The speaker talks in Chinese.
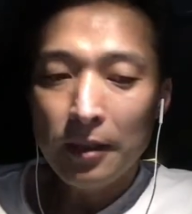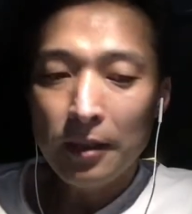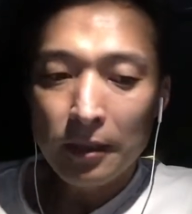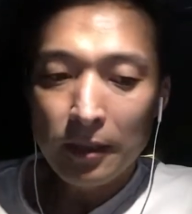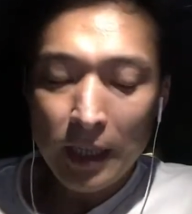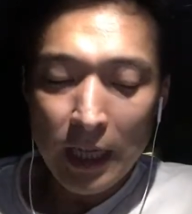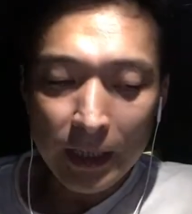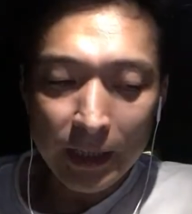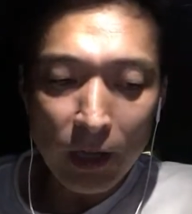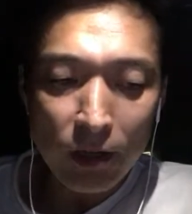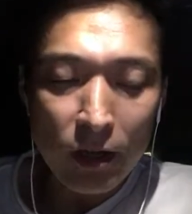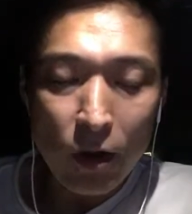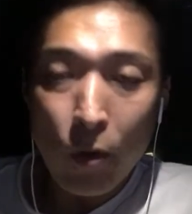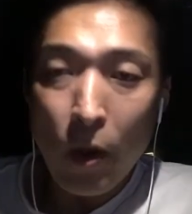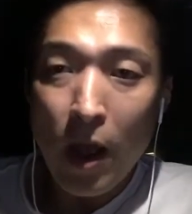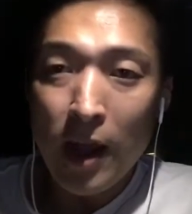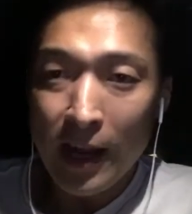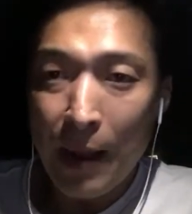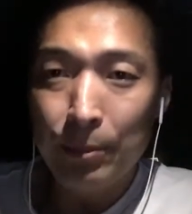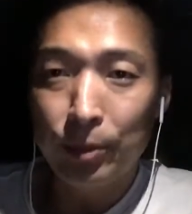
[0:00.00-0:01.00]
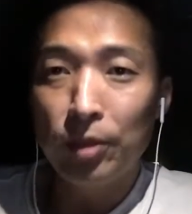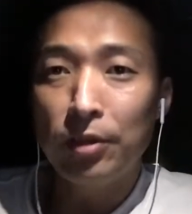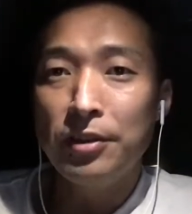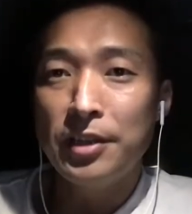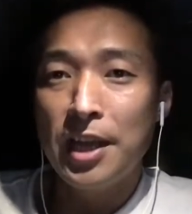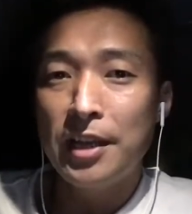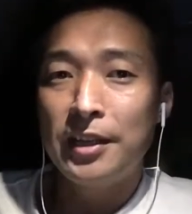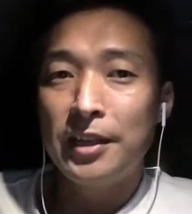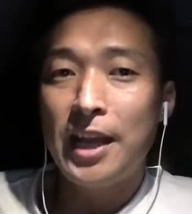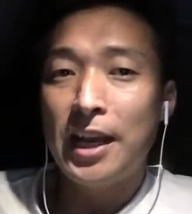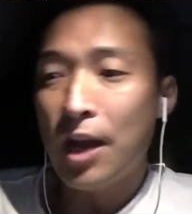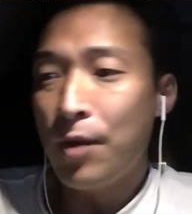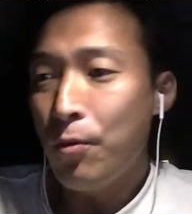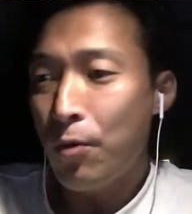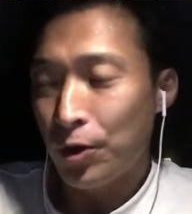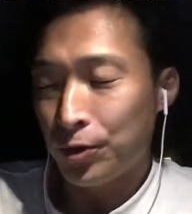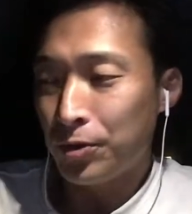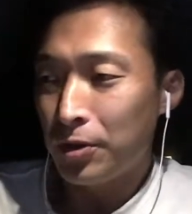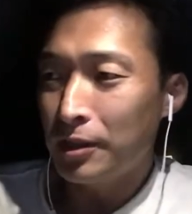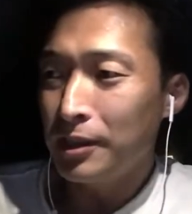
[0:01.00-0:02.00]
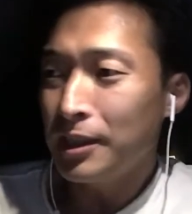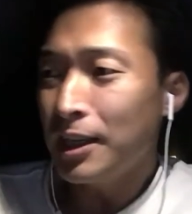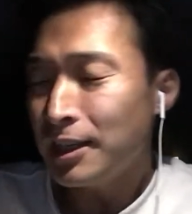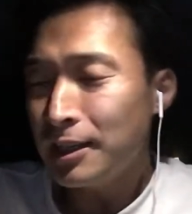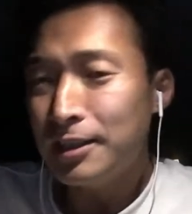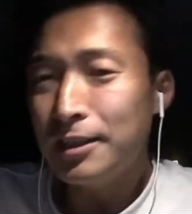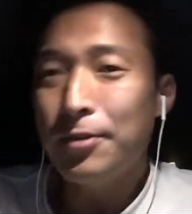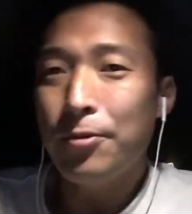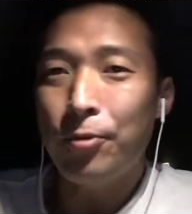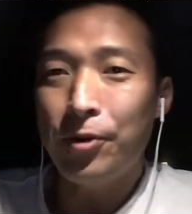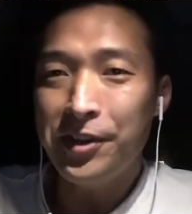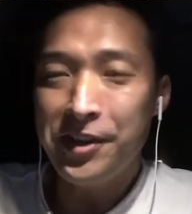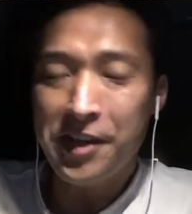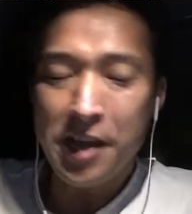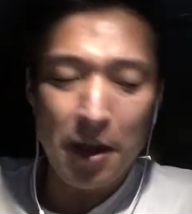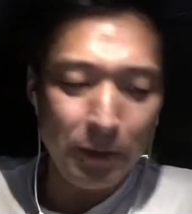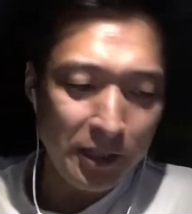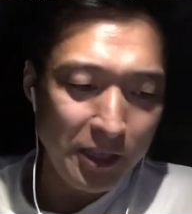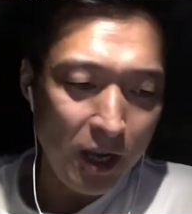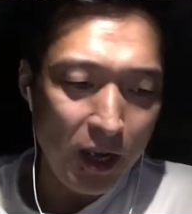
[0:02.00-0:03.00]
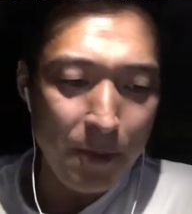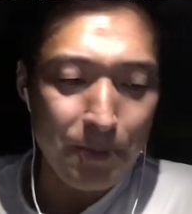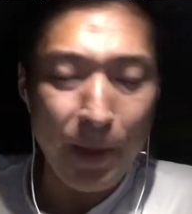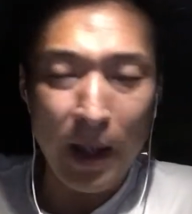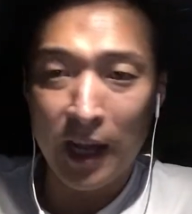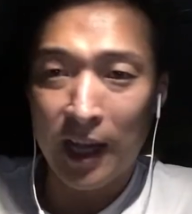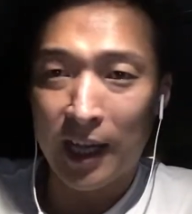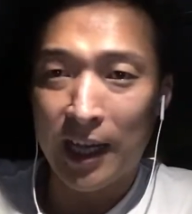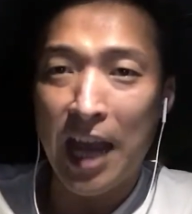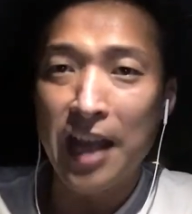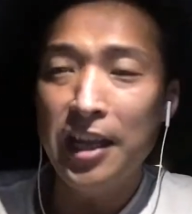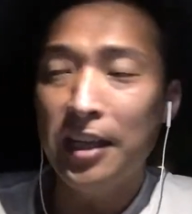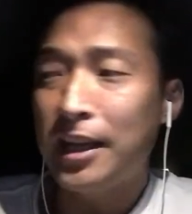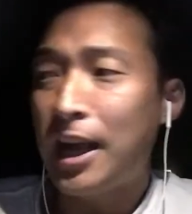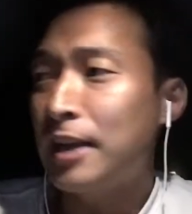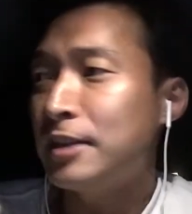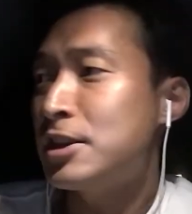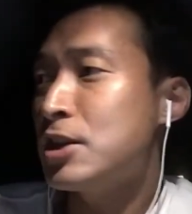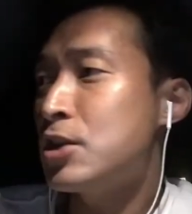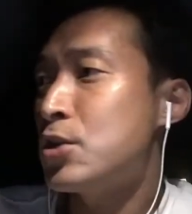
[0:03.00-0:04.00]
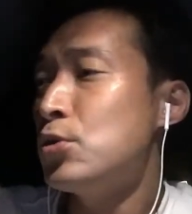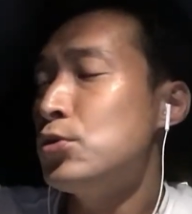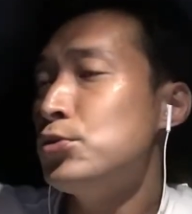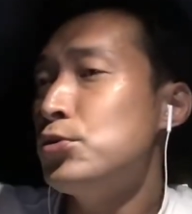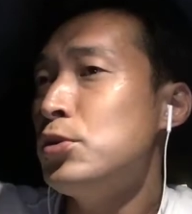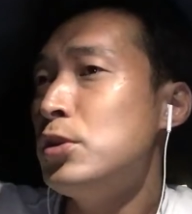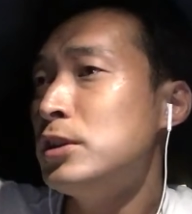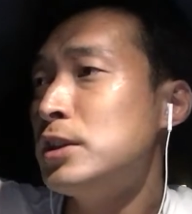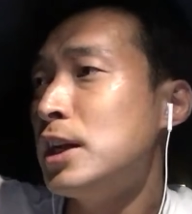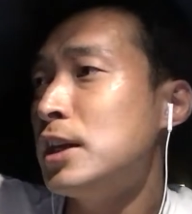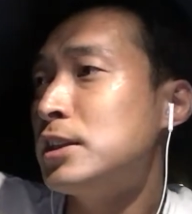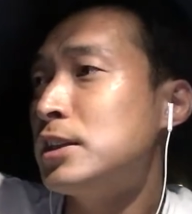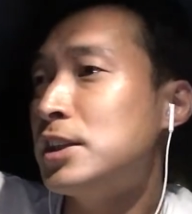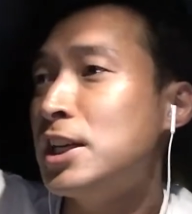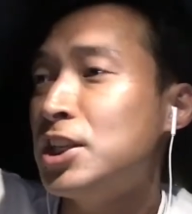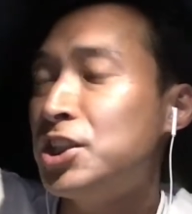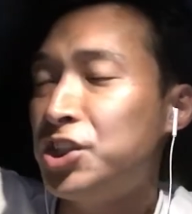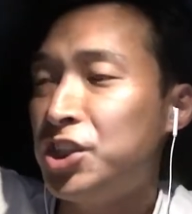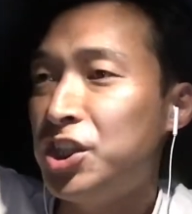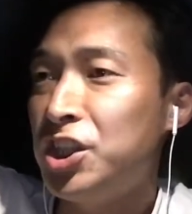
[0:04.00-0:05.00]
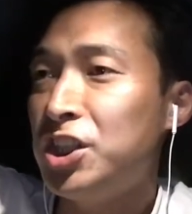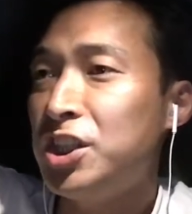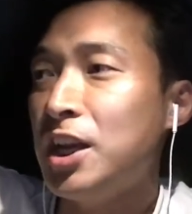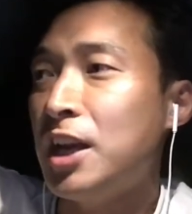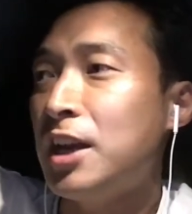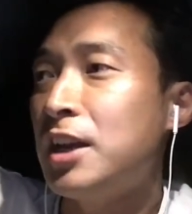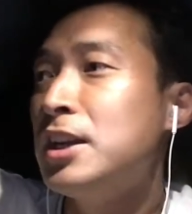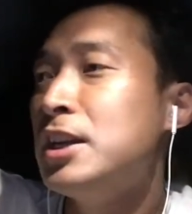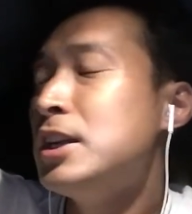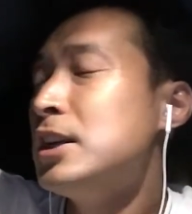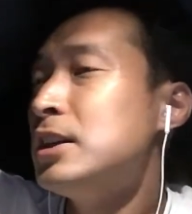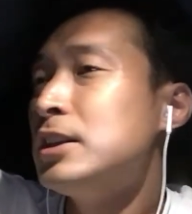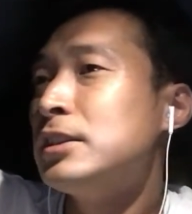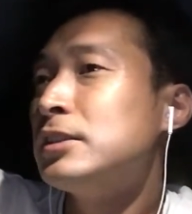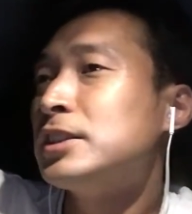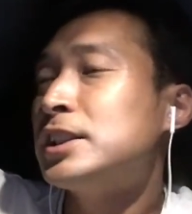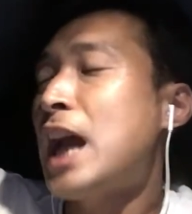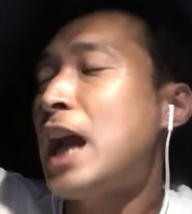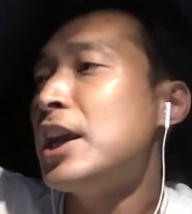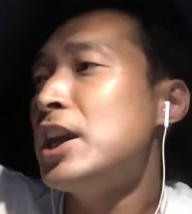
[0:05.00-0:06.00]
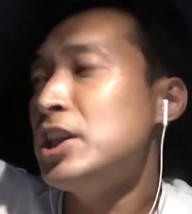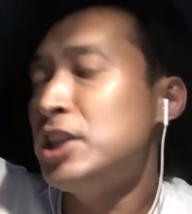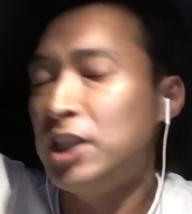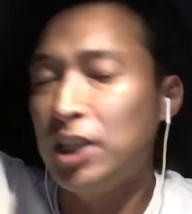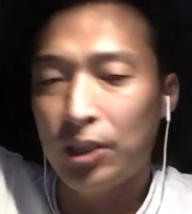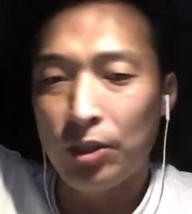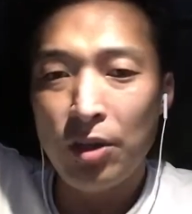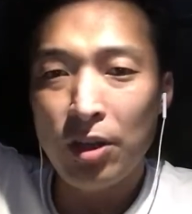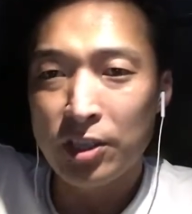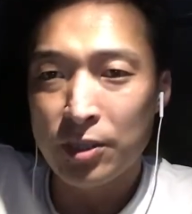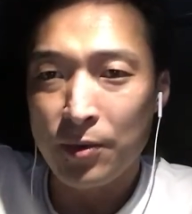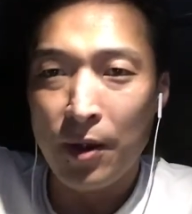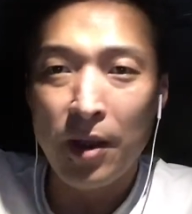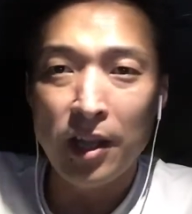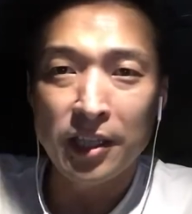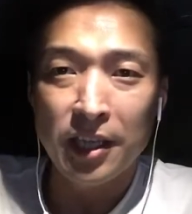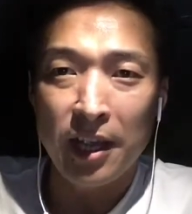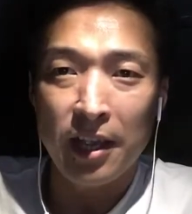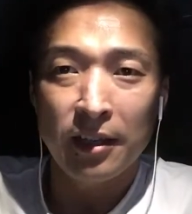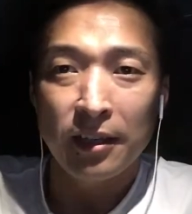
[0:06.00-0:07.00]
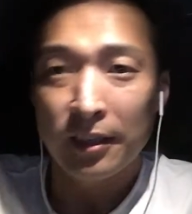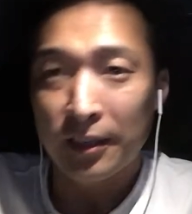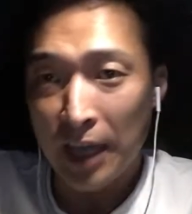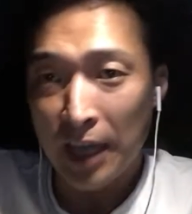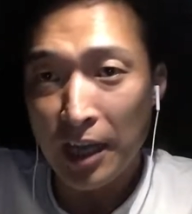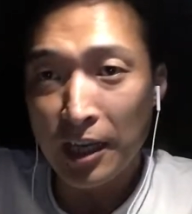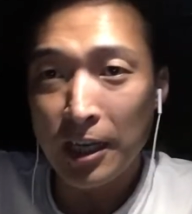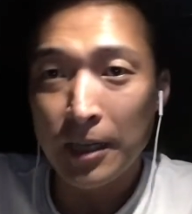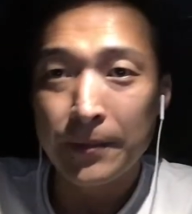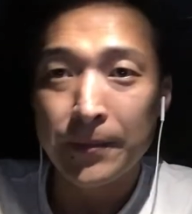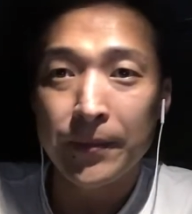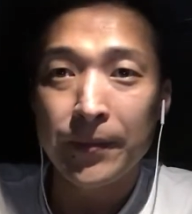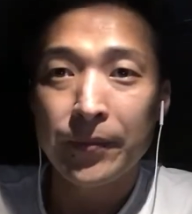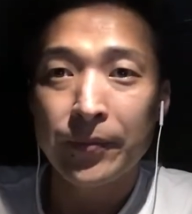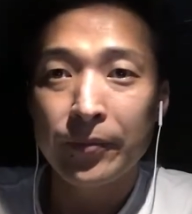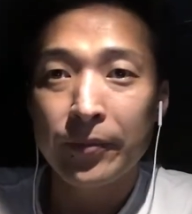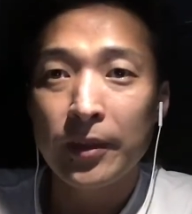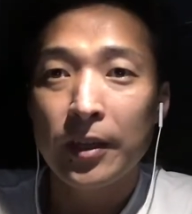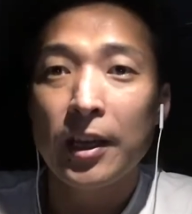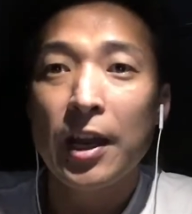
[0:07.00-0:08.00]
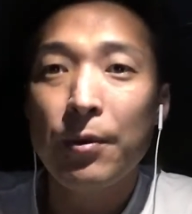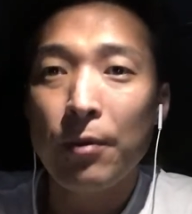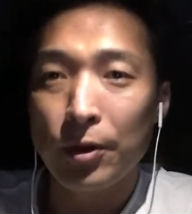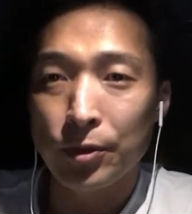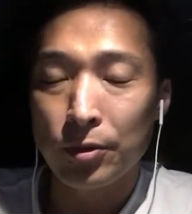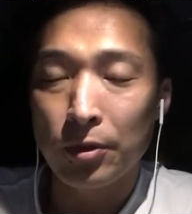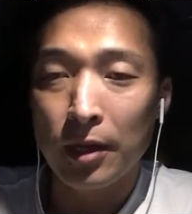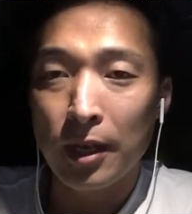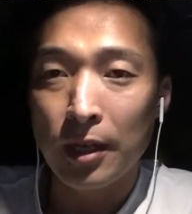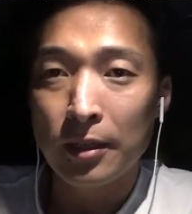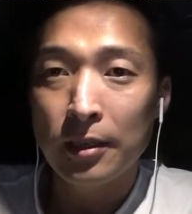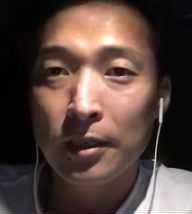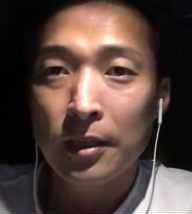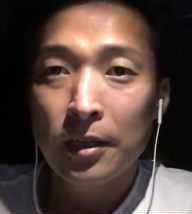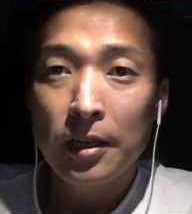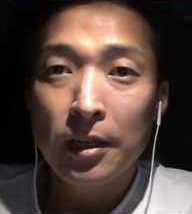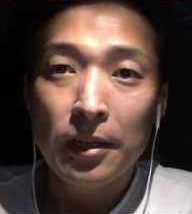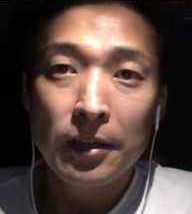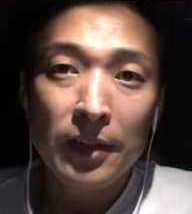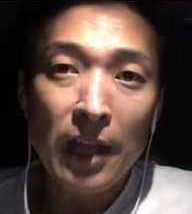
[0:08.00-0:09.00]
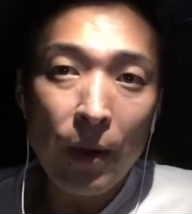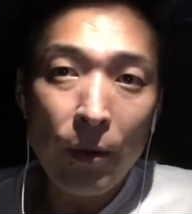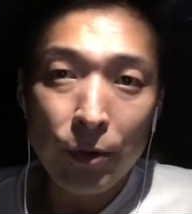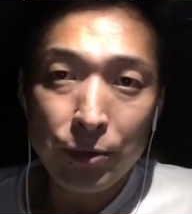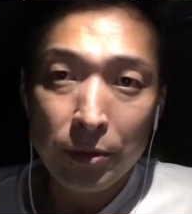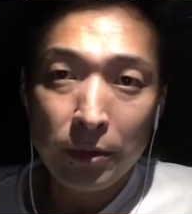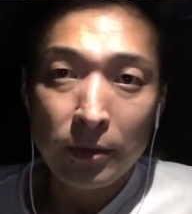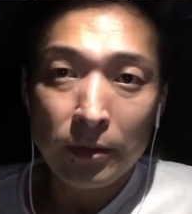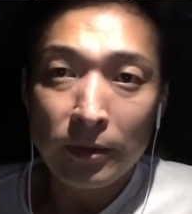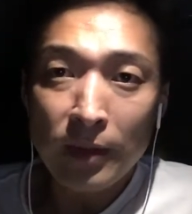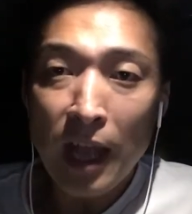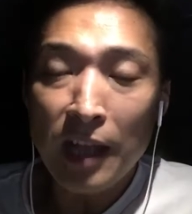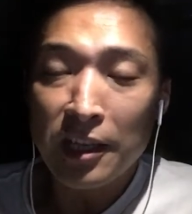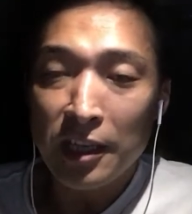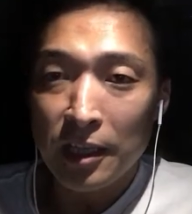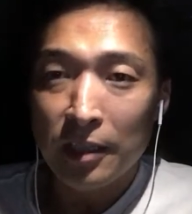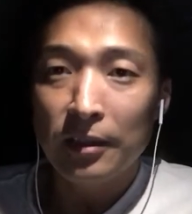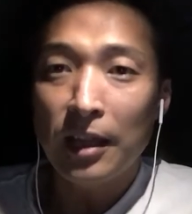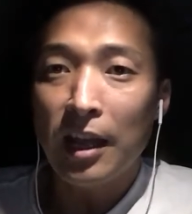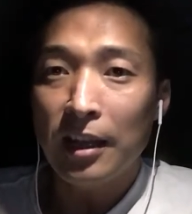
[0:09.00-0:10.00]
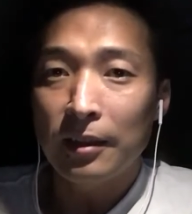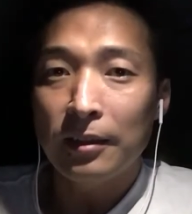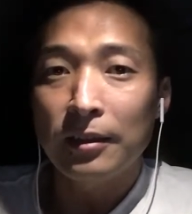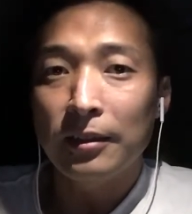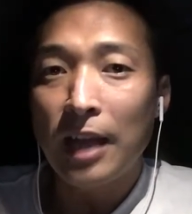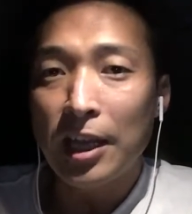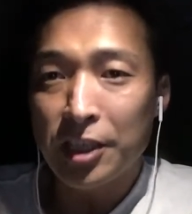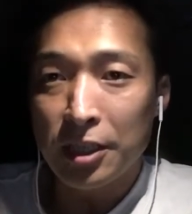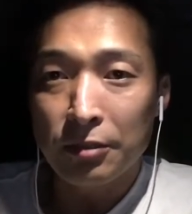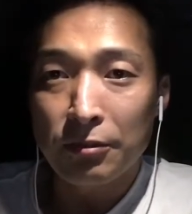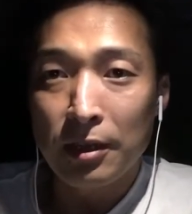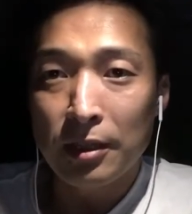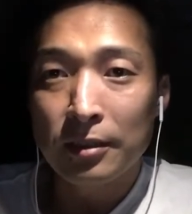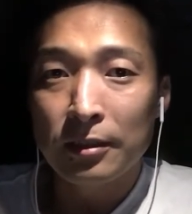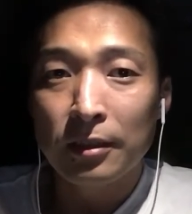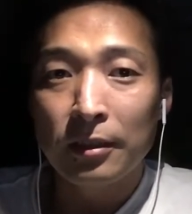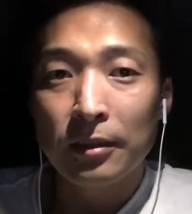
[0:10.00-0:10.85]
也到了快干不动的年龄，他跟我说，那我要不以后把给你的这工具、这个这机械，加在一起都有几万块钱给你，跟我说了，那我那你那那请问？